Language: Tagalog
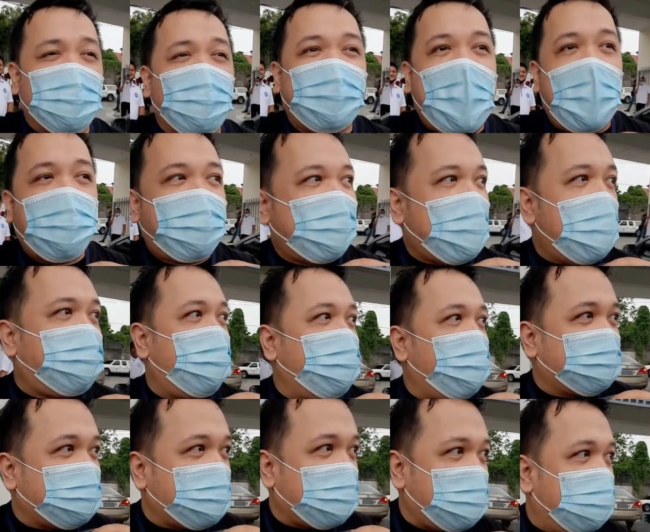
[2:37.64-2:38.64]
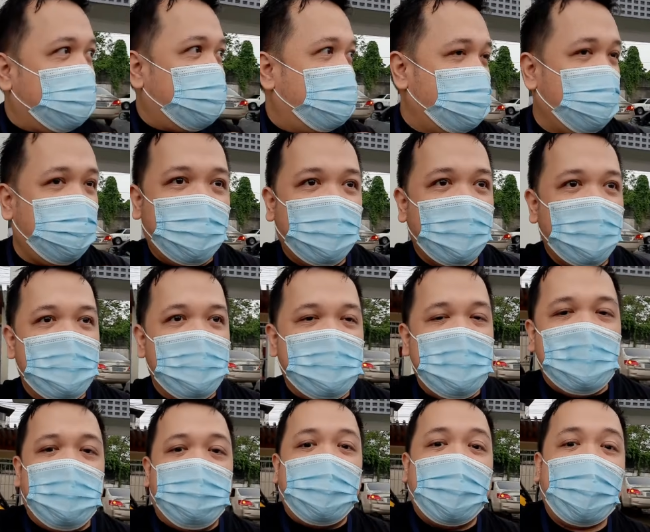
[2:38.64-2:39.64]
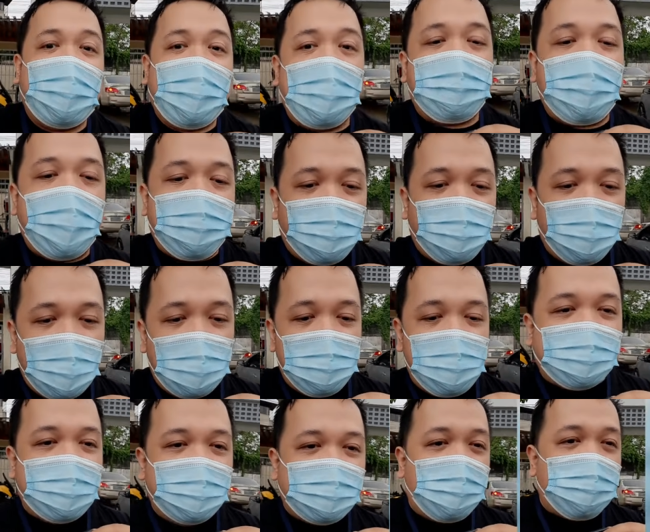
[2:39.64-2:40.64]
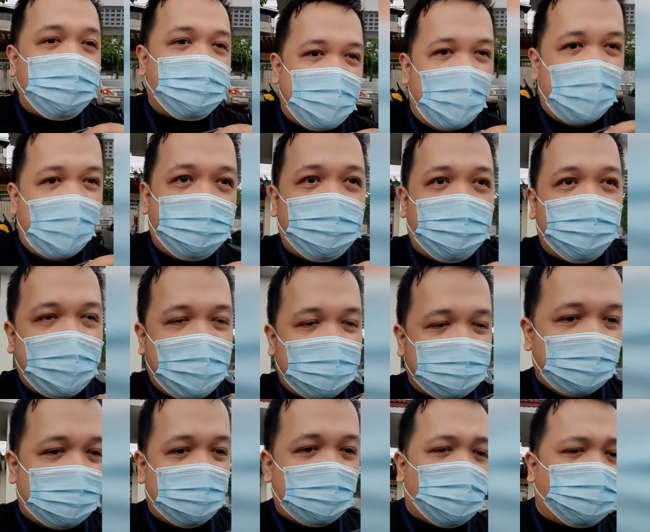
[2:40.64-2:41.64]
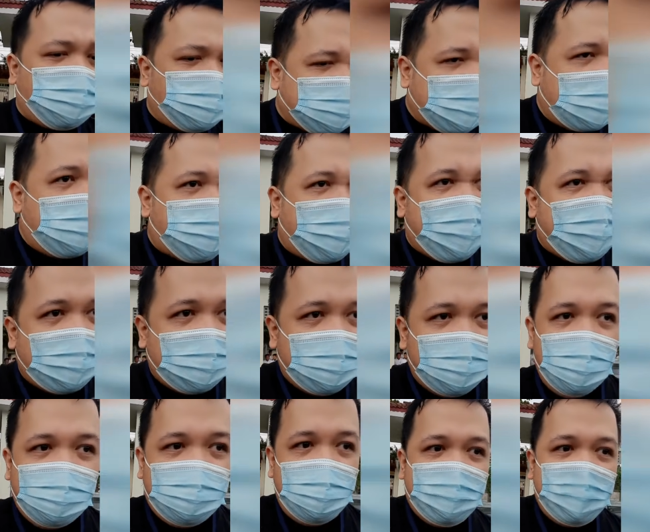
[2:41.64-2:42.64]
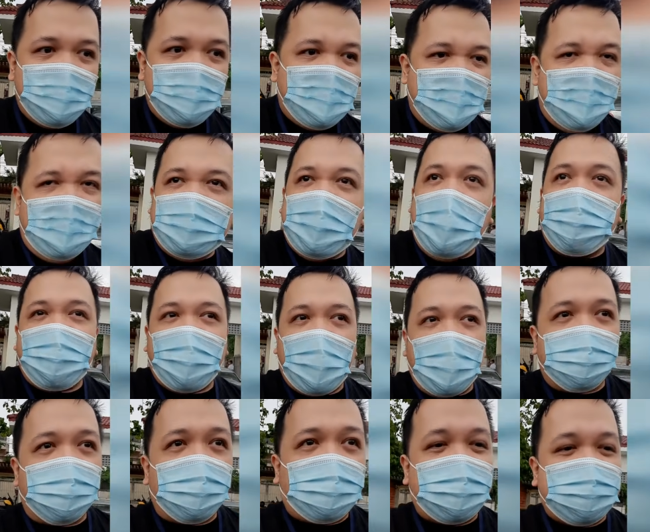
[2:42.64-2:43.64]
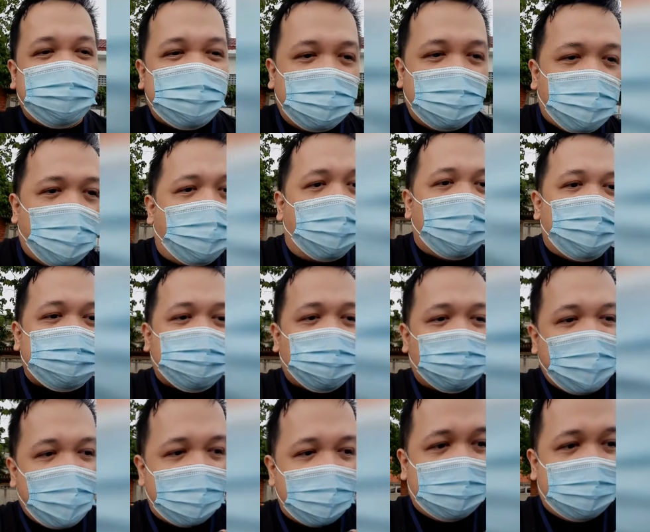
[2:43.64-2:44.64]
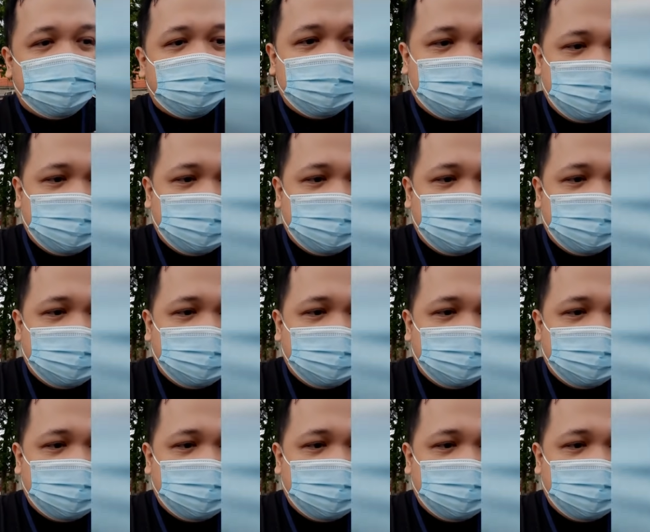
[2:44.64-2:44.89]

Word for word: So simula pa lang po ito, mahaba po ang magiging biyahe po natin. Dito po sa Lipa, napaka-progresibo po na syudad.